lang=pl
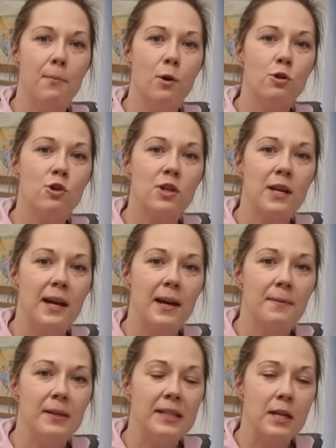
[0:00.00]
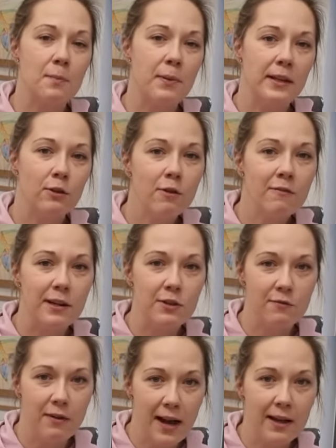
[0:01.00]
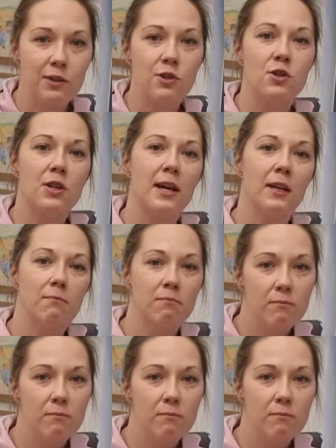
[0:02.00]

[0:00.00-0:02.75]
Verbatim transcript: może interpretować fakt, że